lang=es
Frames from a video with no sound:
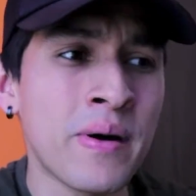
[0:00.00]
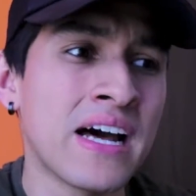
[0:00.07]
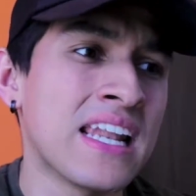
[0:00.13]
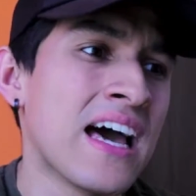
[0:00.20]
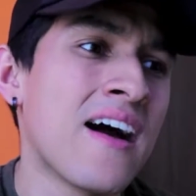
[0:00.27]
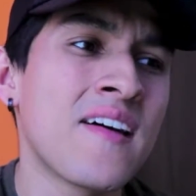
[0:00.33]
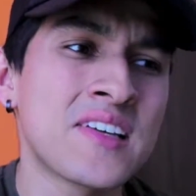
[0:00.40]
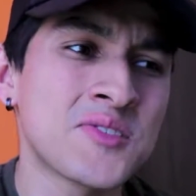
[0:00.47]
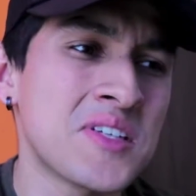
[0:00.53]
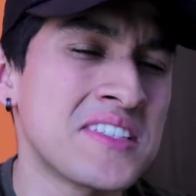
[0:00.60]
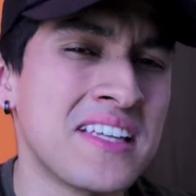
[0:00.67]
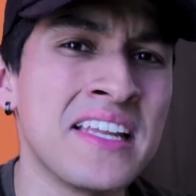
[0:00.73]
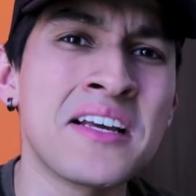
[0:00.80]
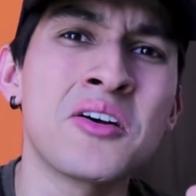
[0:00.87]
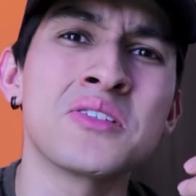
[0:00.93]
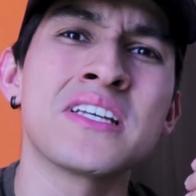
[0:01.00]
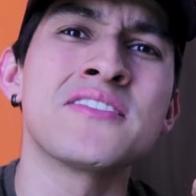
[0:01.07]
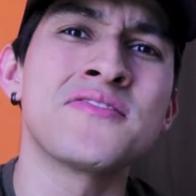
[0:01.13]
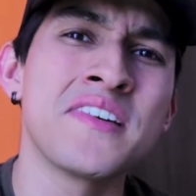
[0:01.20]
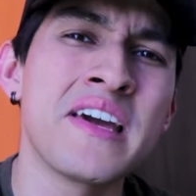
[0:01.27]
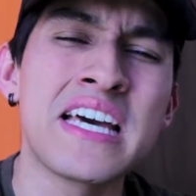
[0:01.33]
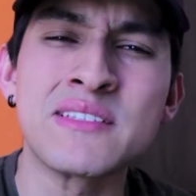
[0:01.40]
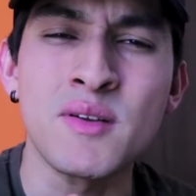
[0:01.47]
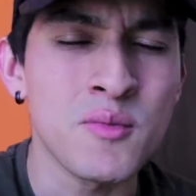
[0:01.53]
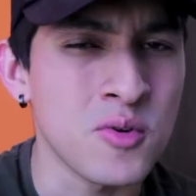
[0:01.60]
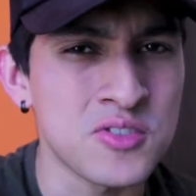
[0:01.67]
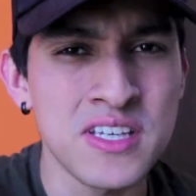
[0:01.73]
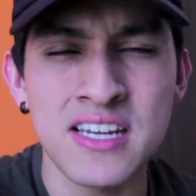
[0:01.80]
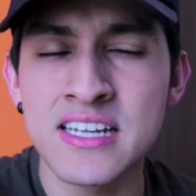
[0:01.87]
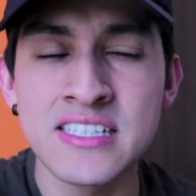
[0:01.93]
palabras o decirle cosas feas o
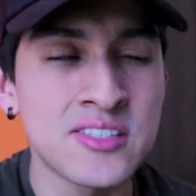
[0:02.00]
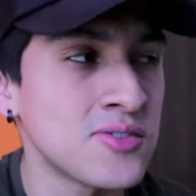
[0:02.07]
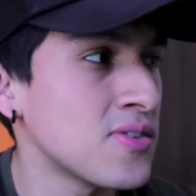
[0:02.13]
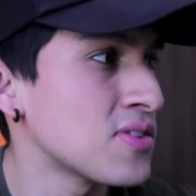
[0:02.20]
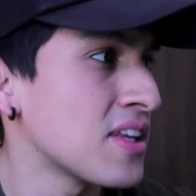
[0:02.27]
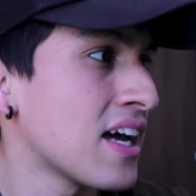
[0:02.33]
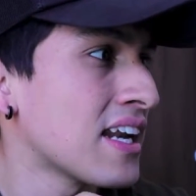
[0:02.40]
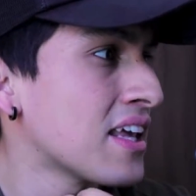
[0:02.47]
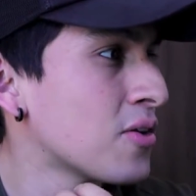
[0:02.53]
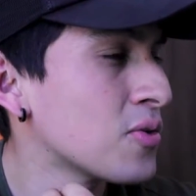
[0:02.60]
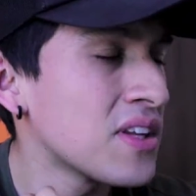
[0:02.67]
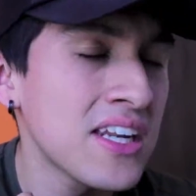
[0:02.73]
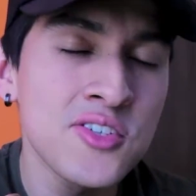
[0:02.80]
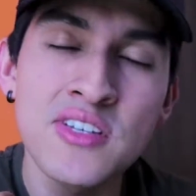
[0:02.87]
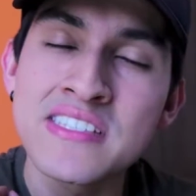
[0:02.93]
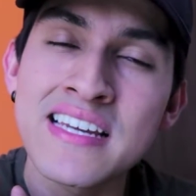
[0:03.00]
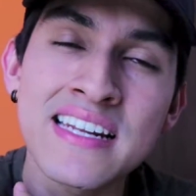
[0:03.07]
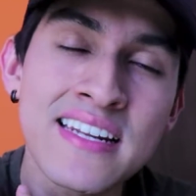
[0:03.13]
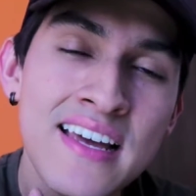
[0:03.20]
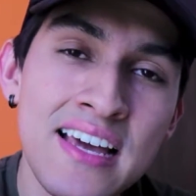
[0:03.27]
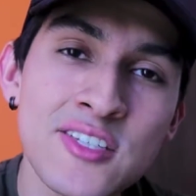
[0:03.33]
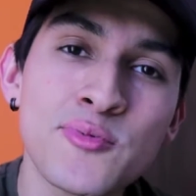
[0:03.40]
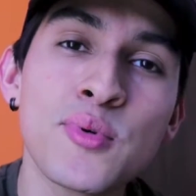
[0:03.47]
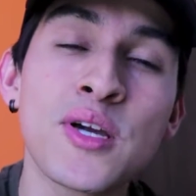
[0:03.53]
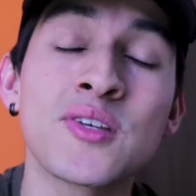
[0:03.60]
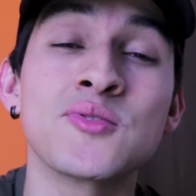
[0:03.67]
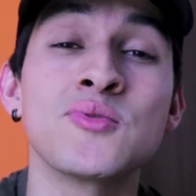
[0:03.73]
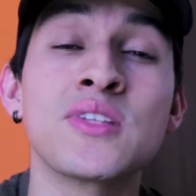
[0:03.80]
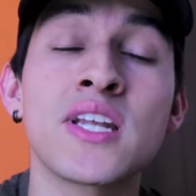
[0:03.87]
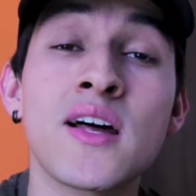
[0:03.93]
negociarlas, eso no te da ningún derecho a hacer nada de eso
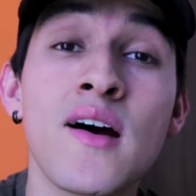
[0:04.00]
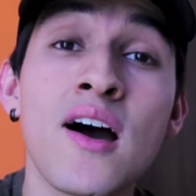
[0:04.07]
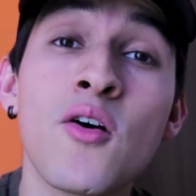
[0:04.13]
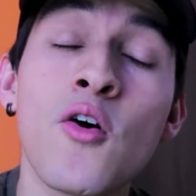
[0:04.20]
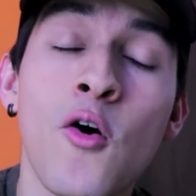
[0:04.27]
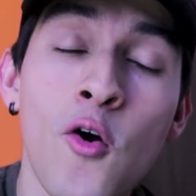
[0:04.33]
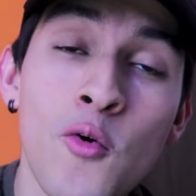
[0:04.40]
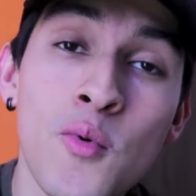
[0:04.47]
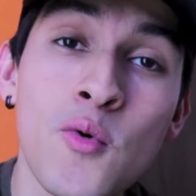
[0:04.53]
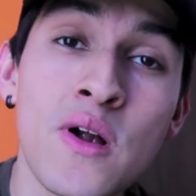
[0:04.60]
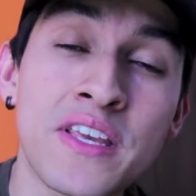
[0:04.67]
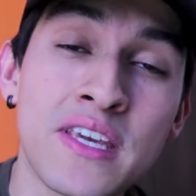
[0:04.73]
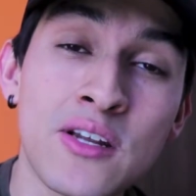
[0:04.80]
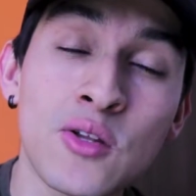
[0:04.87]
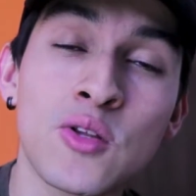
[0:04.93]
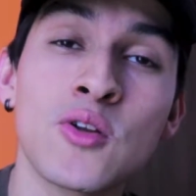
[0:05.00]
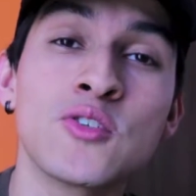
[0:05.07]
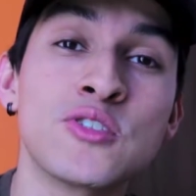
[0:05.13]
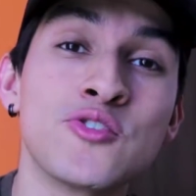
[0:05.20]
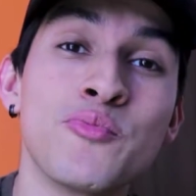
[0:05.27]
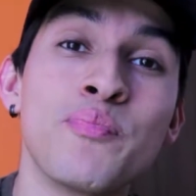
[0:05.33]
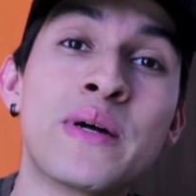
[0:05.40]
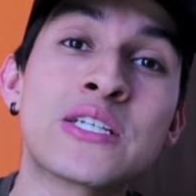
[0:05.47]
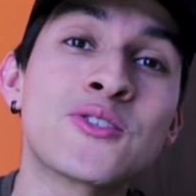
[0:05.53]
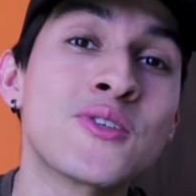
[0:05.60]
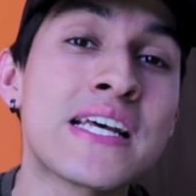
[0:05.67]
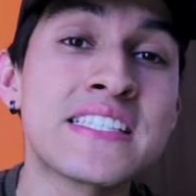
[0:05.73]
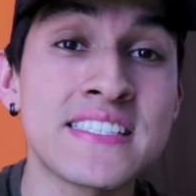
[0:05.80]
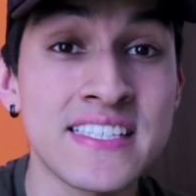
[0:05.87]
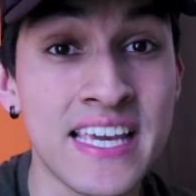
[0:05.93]
porque es un trabajo como cualquier otro,
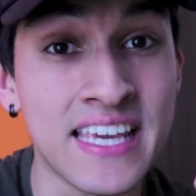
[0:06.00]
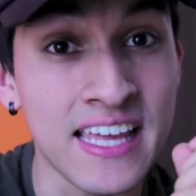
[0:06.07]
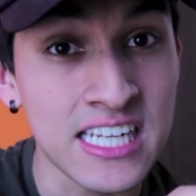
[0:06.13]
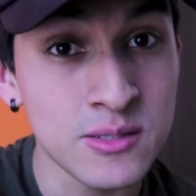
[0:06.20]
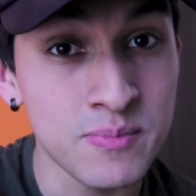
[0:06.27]
personas y hay que